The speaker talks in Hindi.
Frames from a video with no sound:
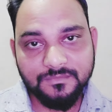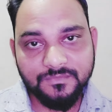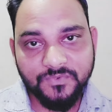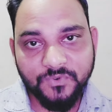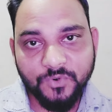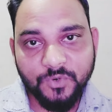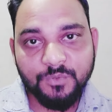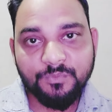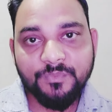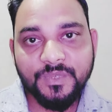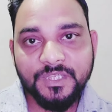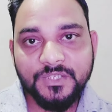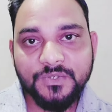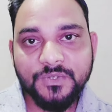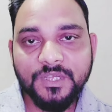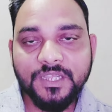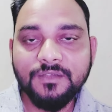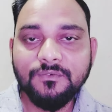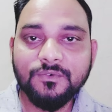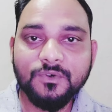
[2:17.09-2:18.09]
फ़ोन पे जो
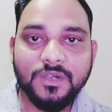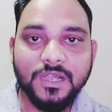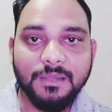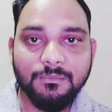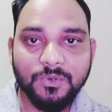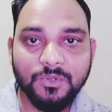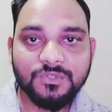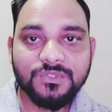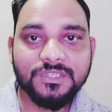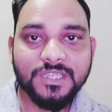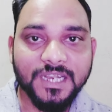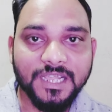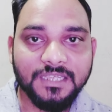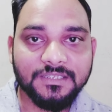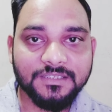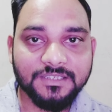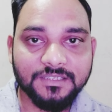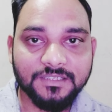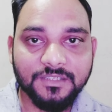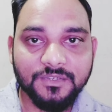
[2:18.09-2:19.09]
है वो आप लोग चला
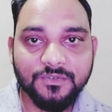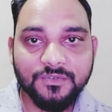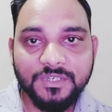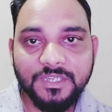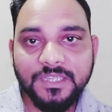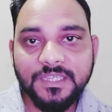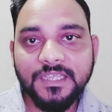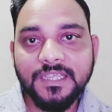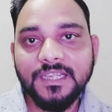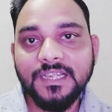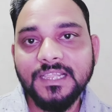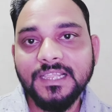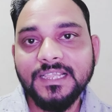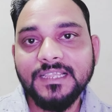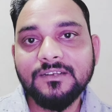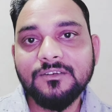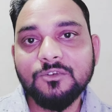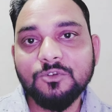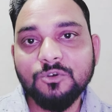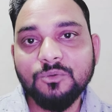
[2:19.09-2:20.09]
सकते हो ठीक है
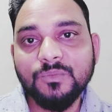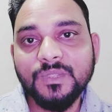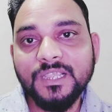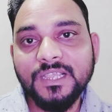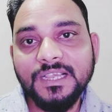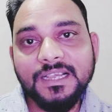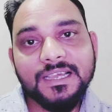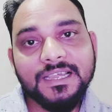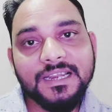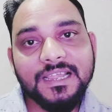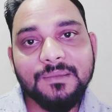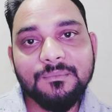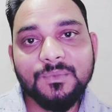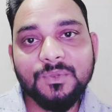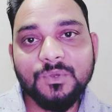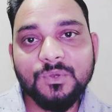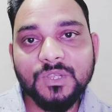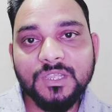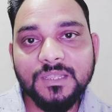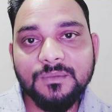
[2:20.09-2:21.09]
लेकिन रोमिंग अगर आप
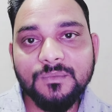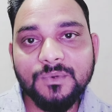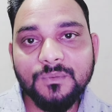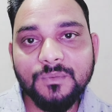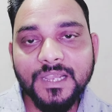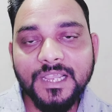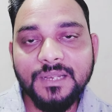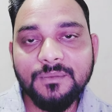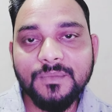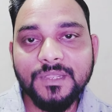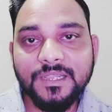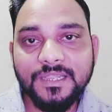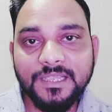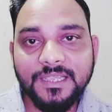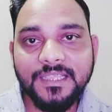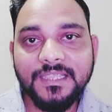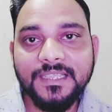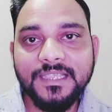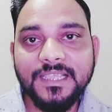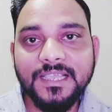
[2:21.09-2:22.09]
लोगों के मोबाइल में
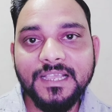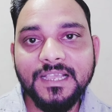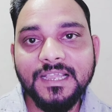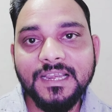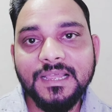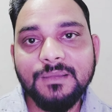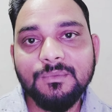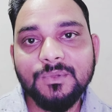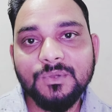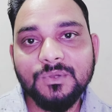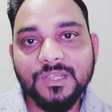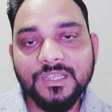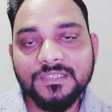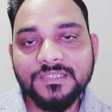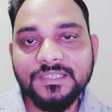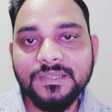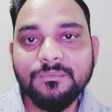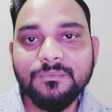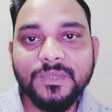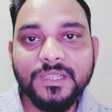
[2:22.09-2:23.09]
नहीं है अगर आप लोग के
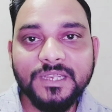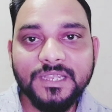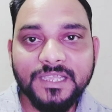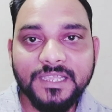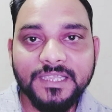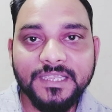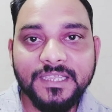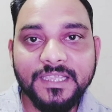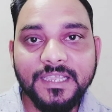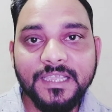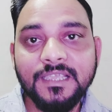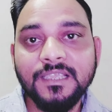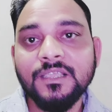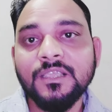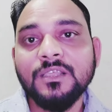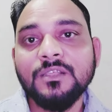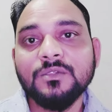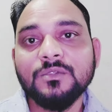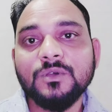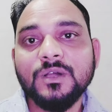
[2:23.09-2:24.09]
सिम में नहीं है
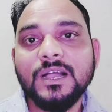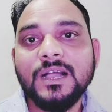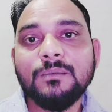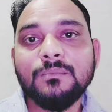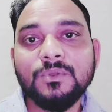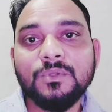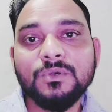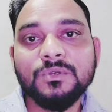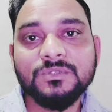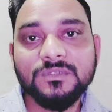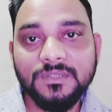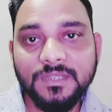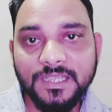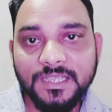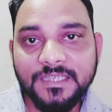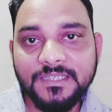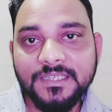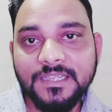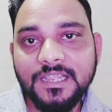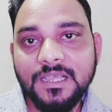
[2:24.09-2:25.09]
तो आप लोग
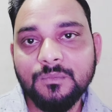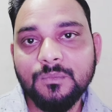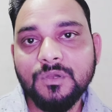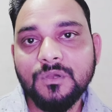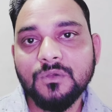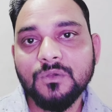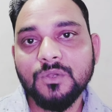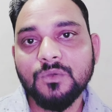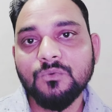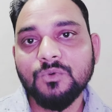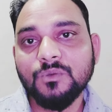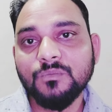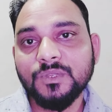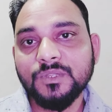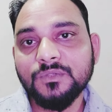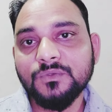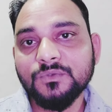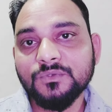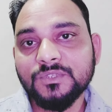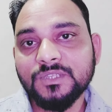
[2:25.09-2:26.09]
नहीं चला पाओगे वो भी
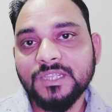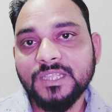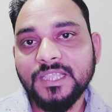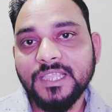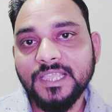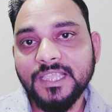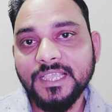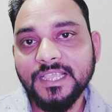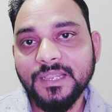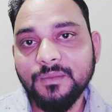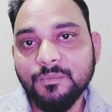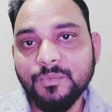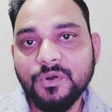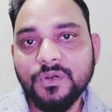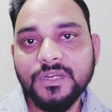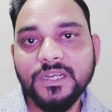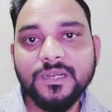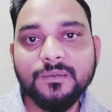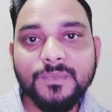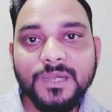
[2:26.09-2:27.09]
दूसरी एक
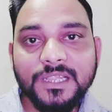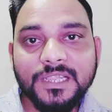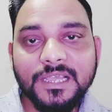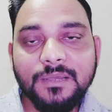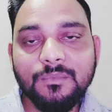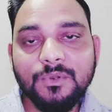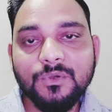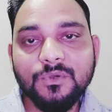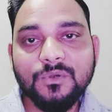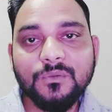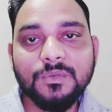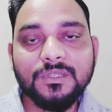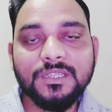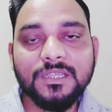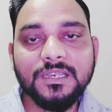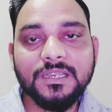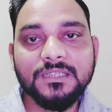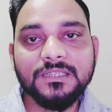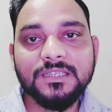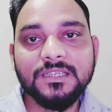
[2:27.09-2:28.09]
इम्पॉर्टेंट बात आप लोगों को
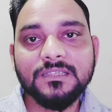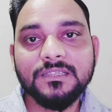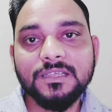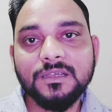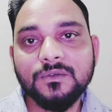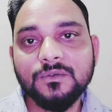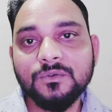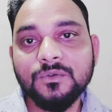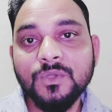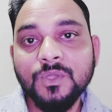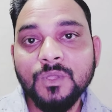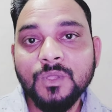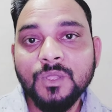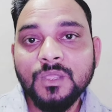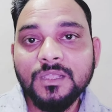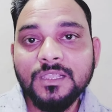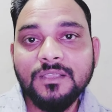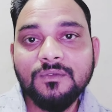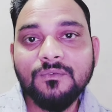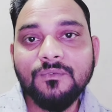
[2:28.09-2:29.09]
बताना चाहता हूँ
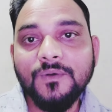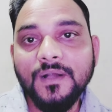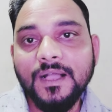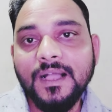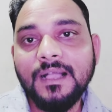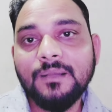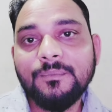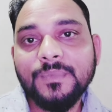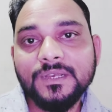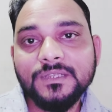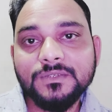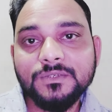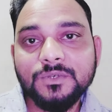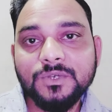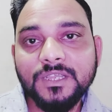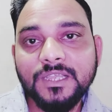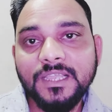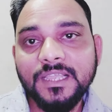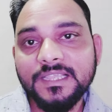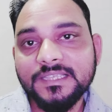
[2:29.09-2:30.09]
कि वहाँ पर जो
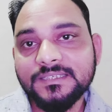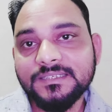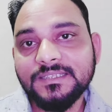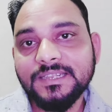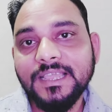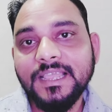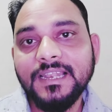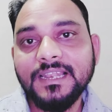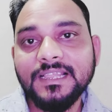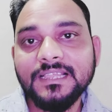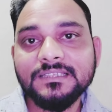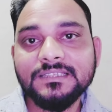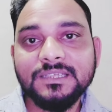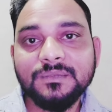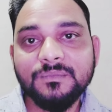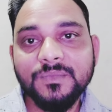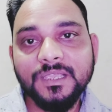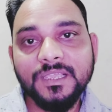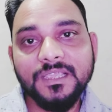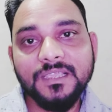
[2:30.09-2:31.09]
है इसराइल का
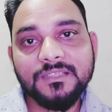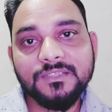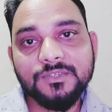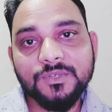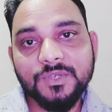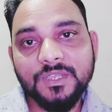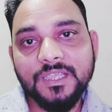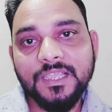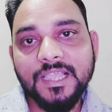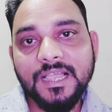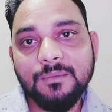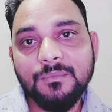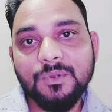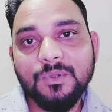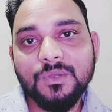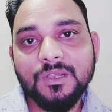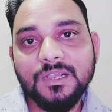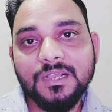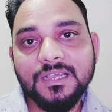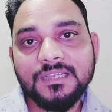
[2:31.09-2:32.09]
सिम जो है आप
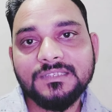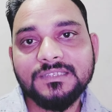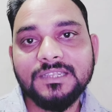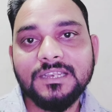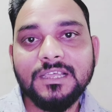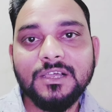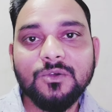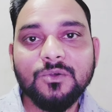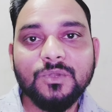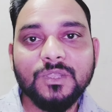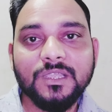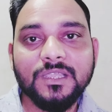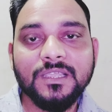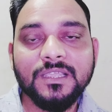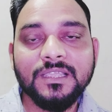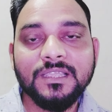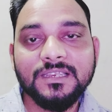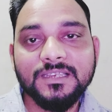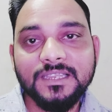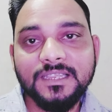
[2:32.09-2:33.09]
लोग अगर चलाओगे
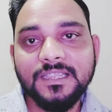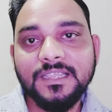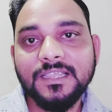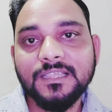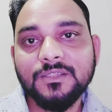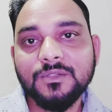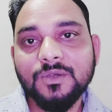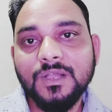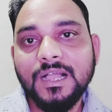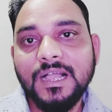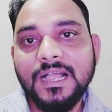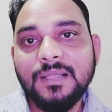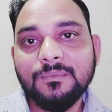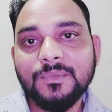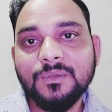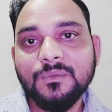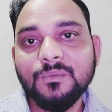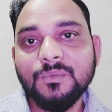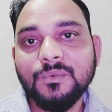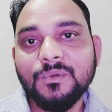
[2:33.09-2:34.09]
ठीक है तो आपके
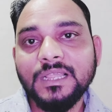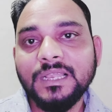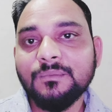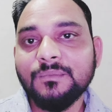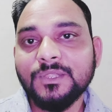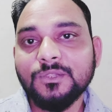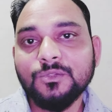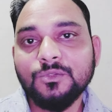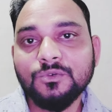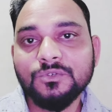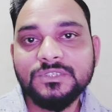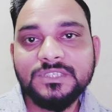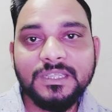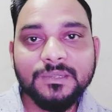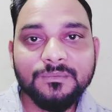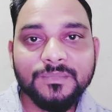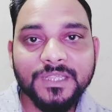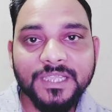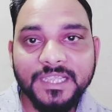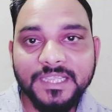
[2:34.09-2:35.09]
मोबाइल में दो सिम
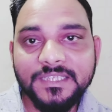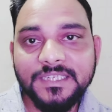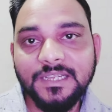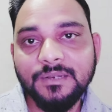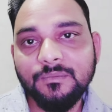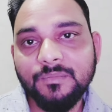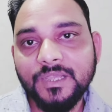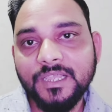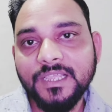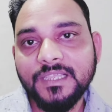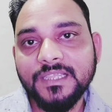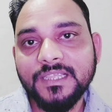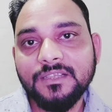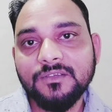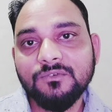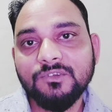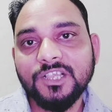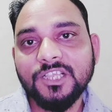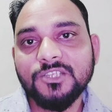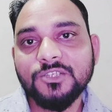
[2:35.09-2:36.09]
नहीं चल पाएंगे
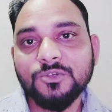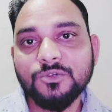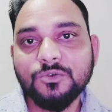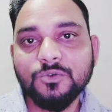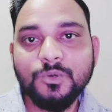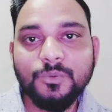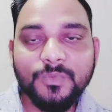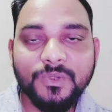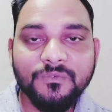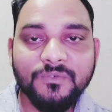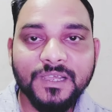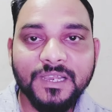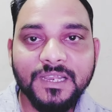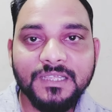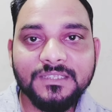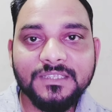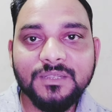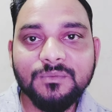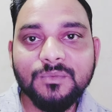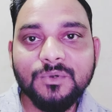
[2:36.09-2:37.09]
क्योंकि जो रोमिंग वाला
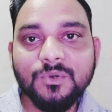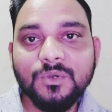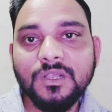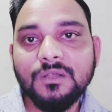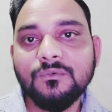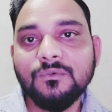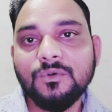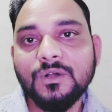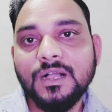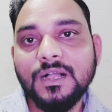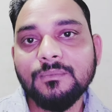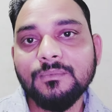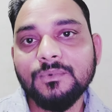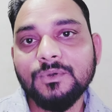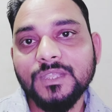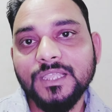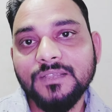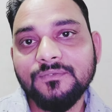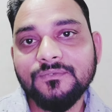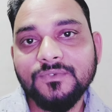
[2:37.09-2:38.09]
सिम होगा वो आपको
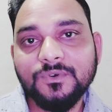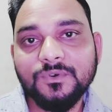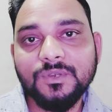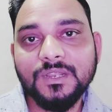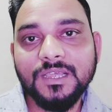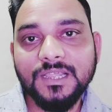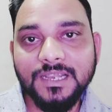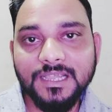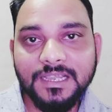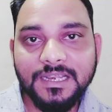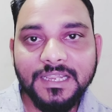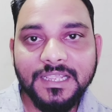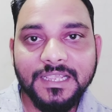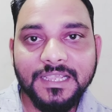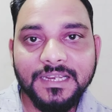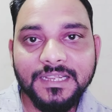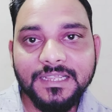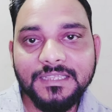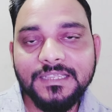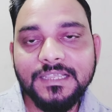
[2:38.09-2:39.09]
एक फ़ोन अलग ले
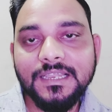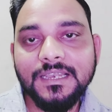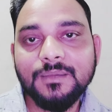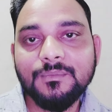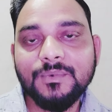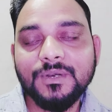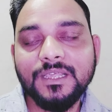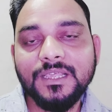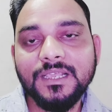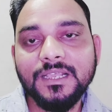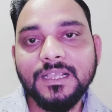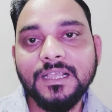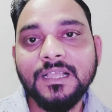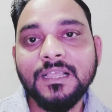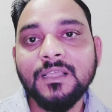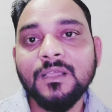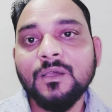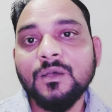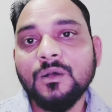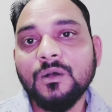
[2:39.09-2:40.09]
करके जाना पड़ेगा
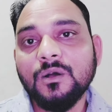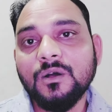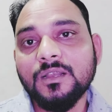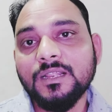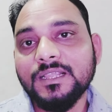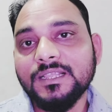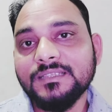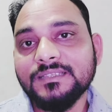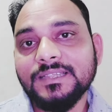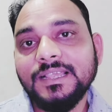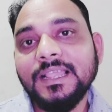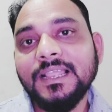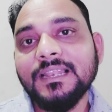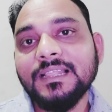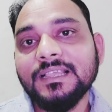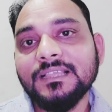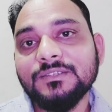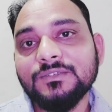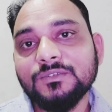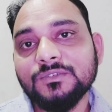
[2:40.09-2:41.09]
और इसराइल
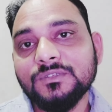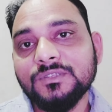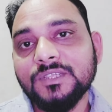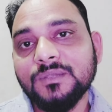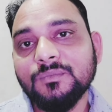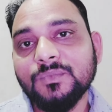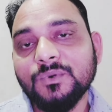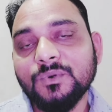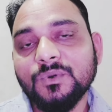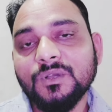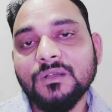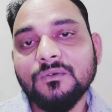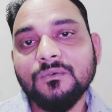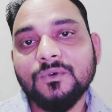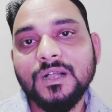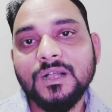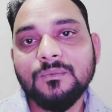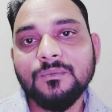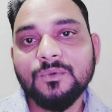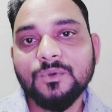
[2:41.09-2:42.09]
का जो सिम होगा वो
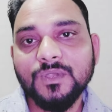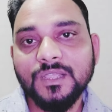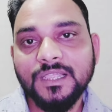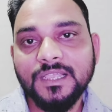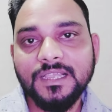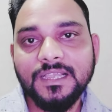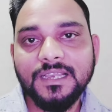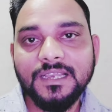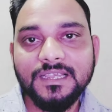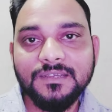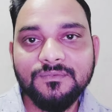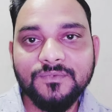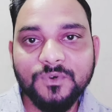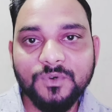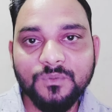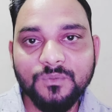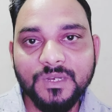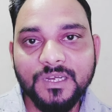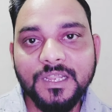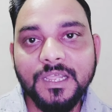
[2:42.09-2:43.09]
आपको एक अलग
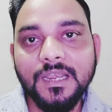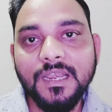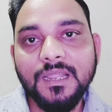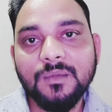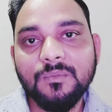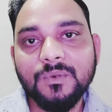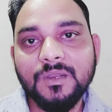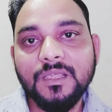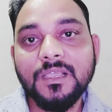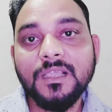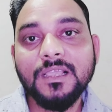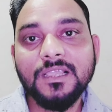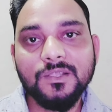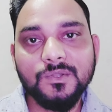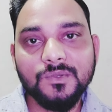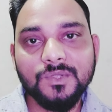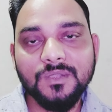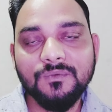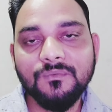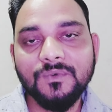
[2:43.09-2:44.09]
फ़ोन में डालना पड़ेगा
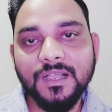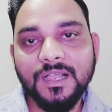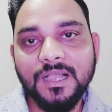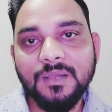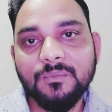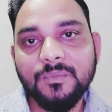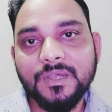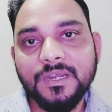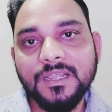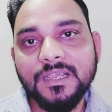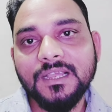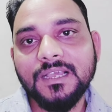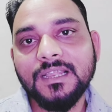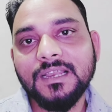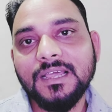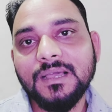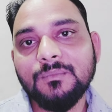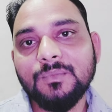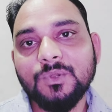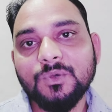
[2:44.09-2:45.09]
क्योंकि वहाँ पर अगर
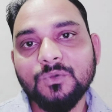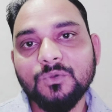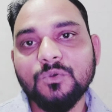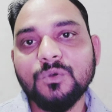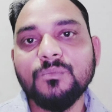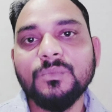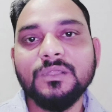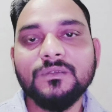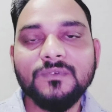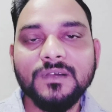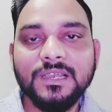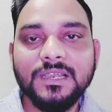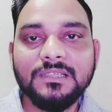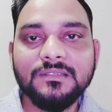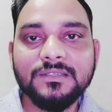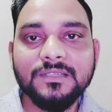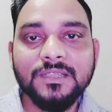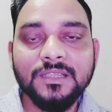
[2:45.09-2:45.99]
आप लोग रोमिंग वाला